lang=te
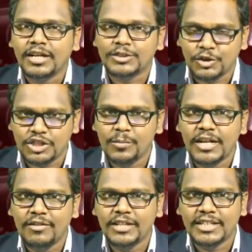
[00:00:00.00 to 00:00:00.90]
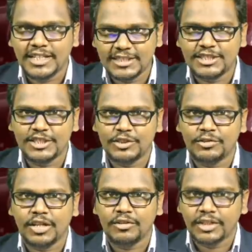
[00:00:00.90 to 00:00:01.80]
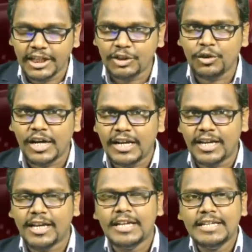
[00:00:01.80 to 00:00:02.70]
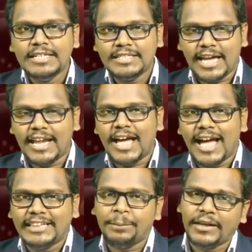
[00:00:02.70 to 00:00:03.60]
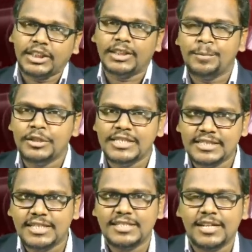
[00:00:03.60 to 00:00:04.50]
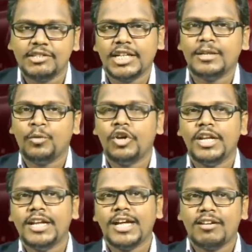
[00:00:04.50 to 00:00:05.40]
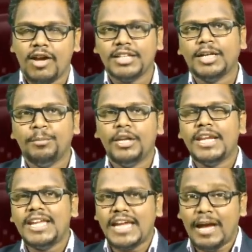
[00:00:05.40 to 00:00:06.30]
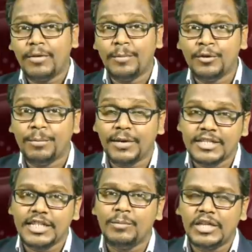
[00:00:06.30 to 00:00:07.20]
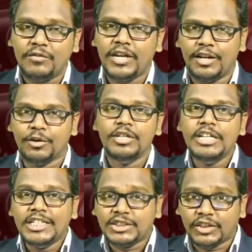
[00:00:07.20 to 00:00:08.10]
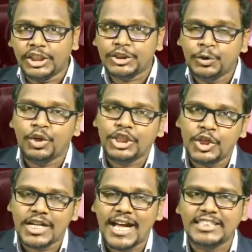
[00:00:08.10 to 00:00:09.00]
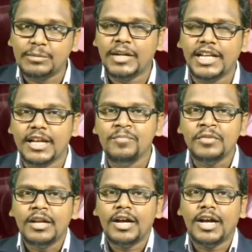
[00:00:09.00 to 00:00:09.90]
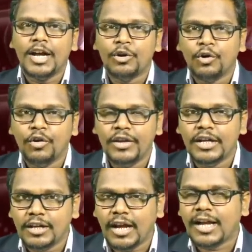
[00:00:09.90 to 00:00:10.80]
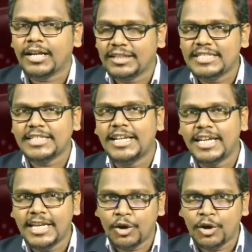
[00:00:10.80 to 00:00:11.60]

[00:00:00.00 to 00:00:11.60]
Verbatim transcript: సోషల్ మీడియా వేదికగా చర్చిస్తున్నారు ఎందుకు అంటే చాలా అతిపెద్ద తప్పులు చేసేశారు జగన్మోహన్ రెడ్డి గారు ఆ తప్పులన్నీ యాభై మూడు పేజీల మీద వీళ్ళు స్వదస్తూరితో రాసి మరి కోవిడ్ అక్కడ తీసుకెళ్ళి ఈ